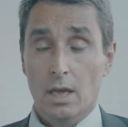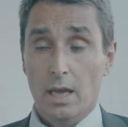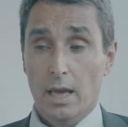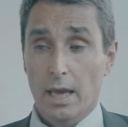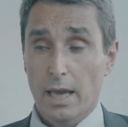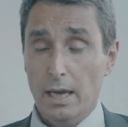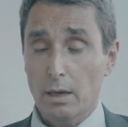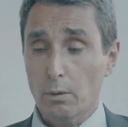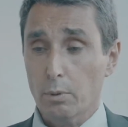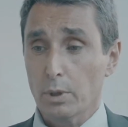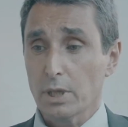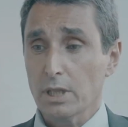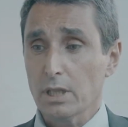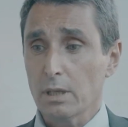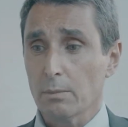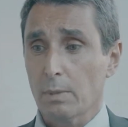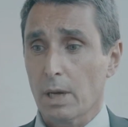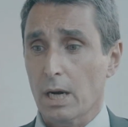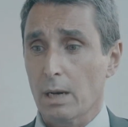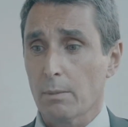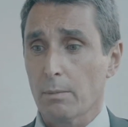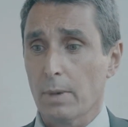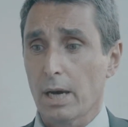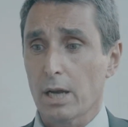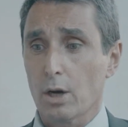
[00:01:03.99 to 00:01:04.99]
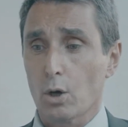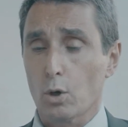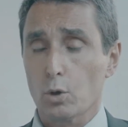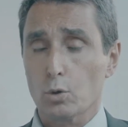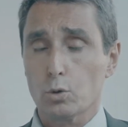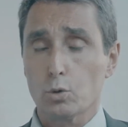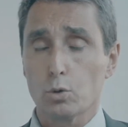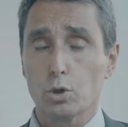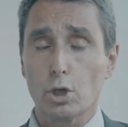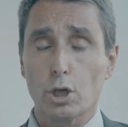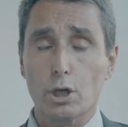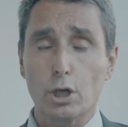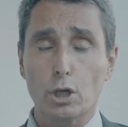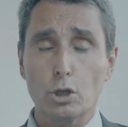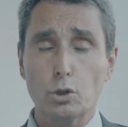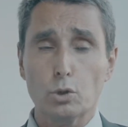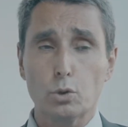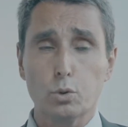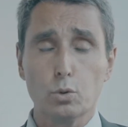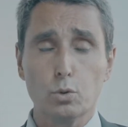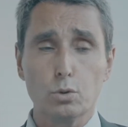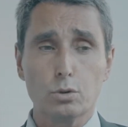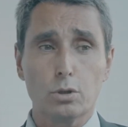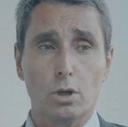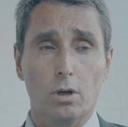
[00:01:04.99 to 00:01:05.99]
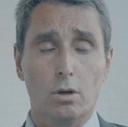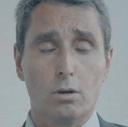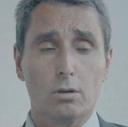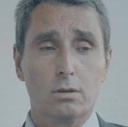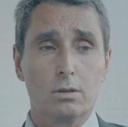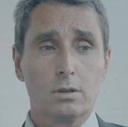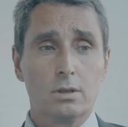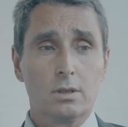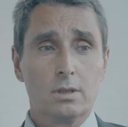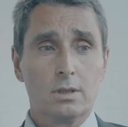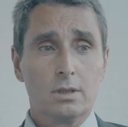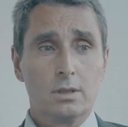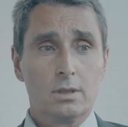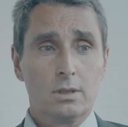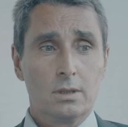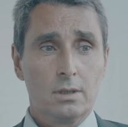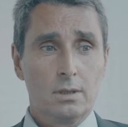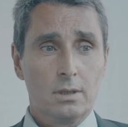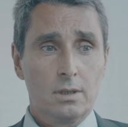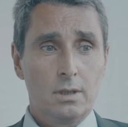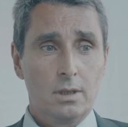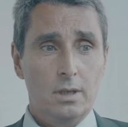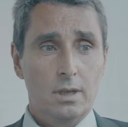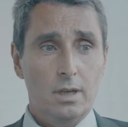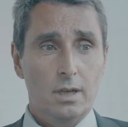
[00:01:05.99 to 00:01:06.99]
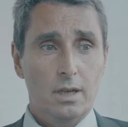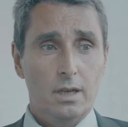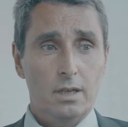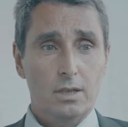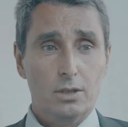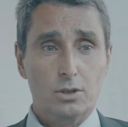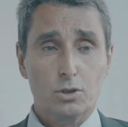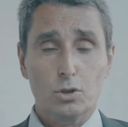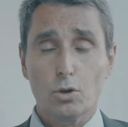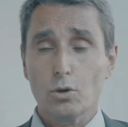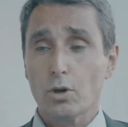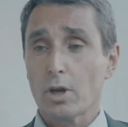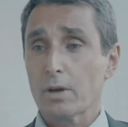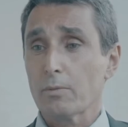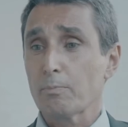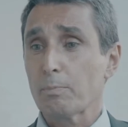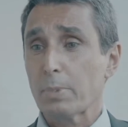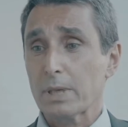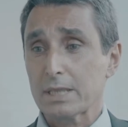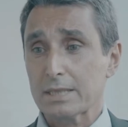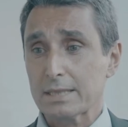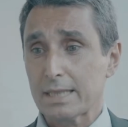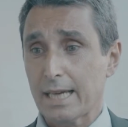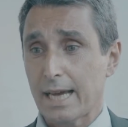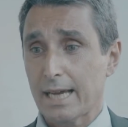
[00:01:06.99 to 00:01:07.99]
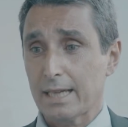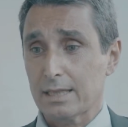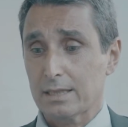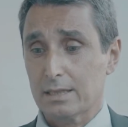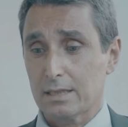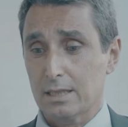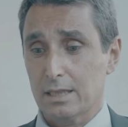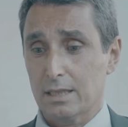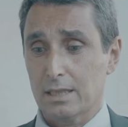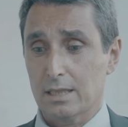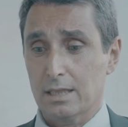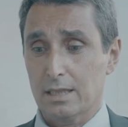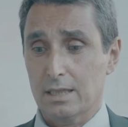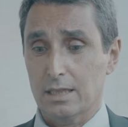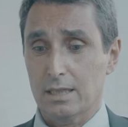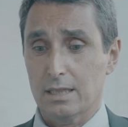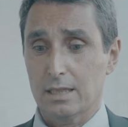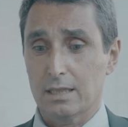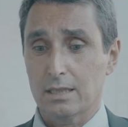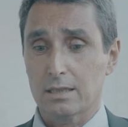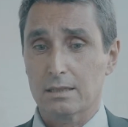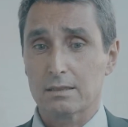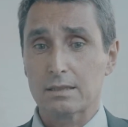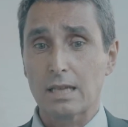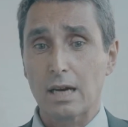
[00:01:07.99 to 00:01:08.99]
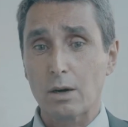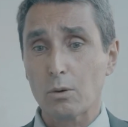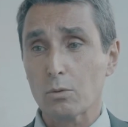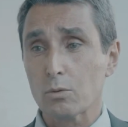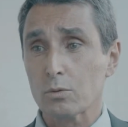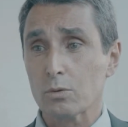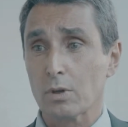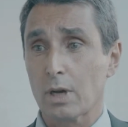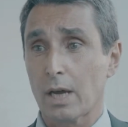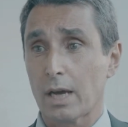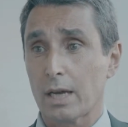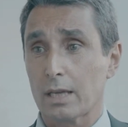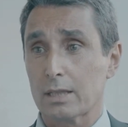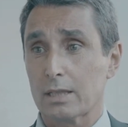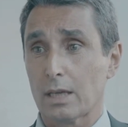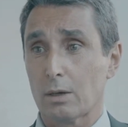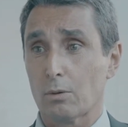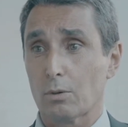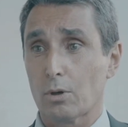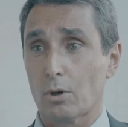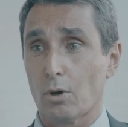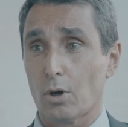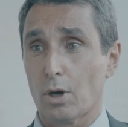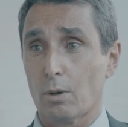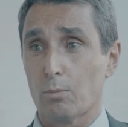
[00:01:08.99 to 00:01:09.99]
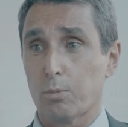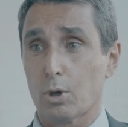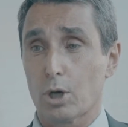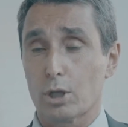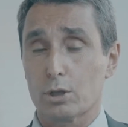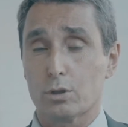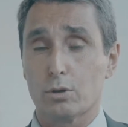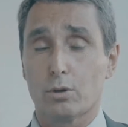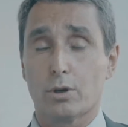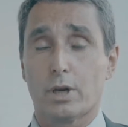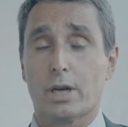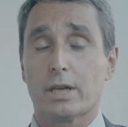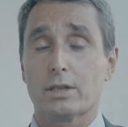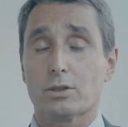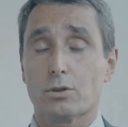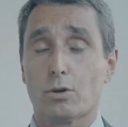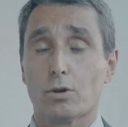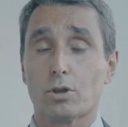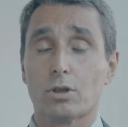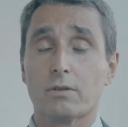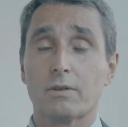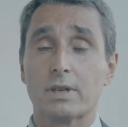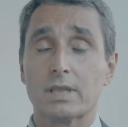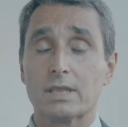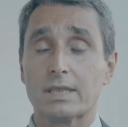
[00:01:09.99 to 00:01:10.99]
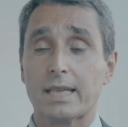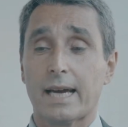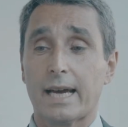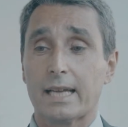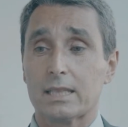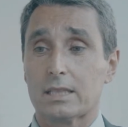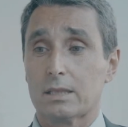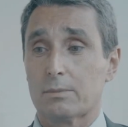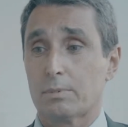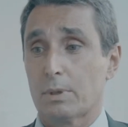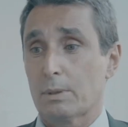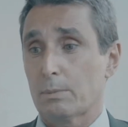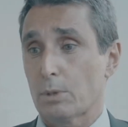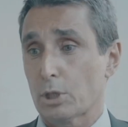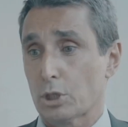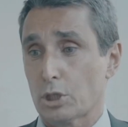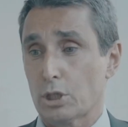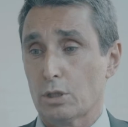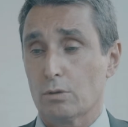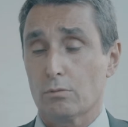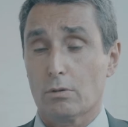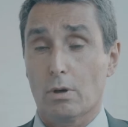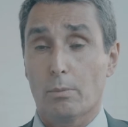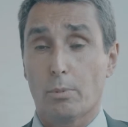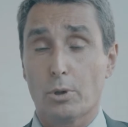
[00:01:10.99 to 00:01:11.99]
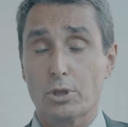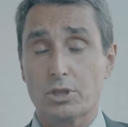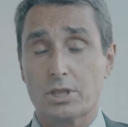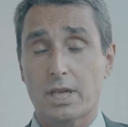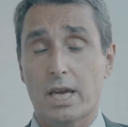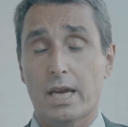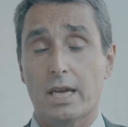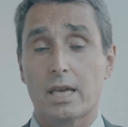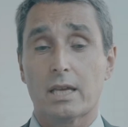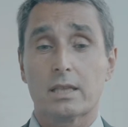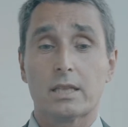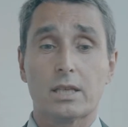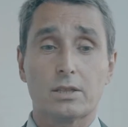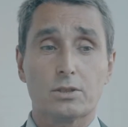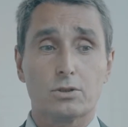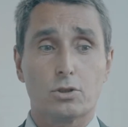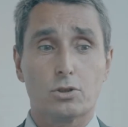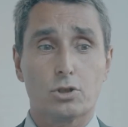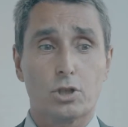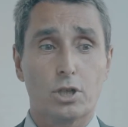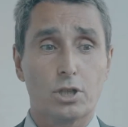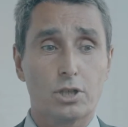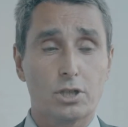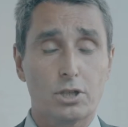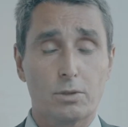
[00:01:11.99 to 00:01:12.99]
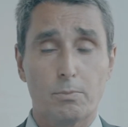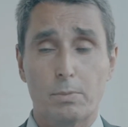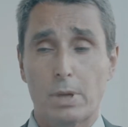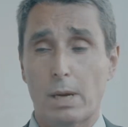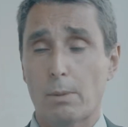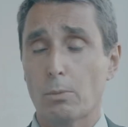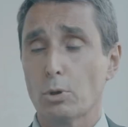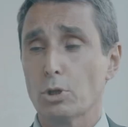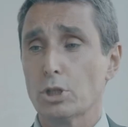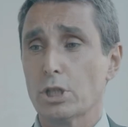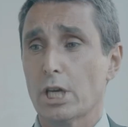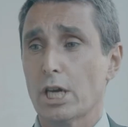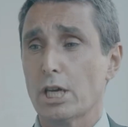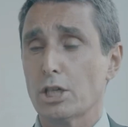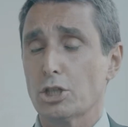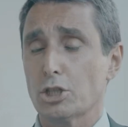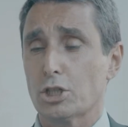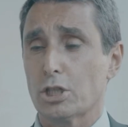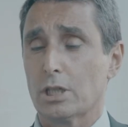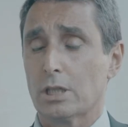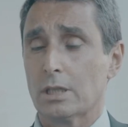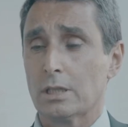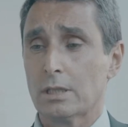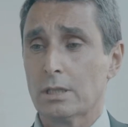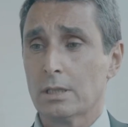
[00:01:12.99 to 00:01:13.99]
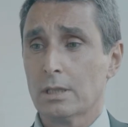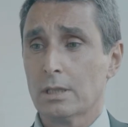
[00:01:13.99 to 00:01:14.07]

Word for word: E quindi mano a mano lo studio è cresciuto, sono passati da un, da un collaboratore, sono diventati prima 5, poi 6, adesso ce ne abbiamo 10,